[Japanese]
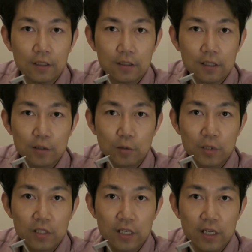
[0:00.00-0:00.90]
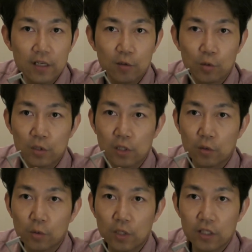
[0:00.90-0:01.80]
早速ですね、こちらの
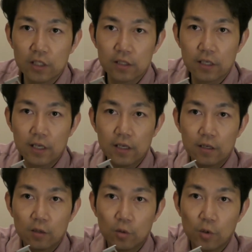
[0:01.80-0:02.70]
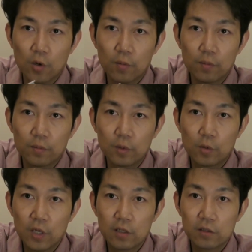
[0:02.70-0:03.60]
トレイにですね、この
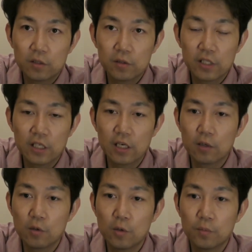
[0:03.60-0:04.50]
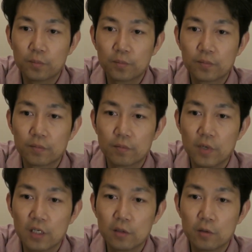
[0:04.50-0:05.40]
512GB の
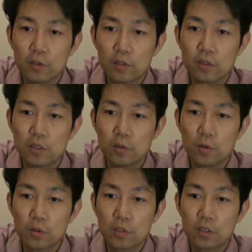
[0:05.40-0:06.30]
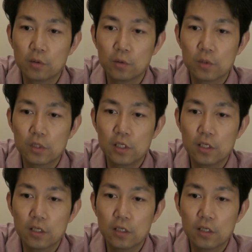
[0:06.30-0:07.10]
マイクロ SD をセットして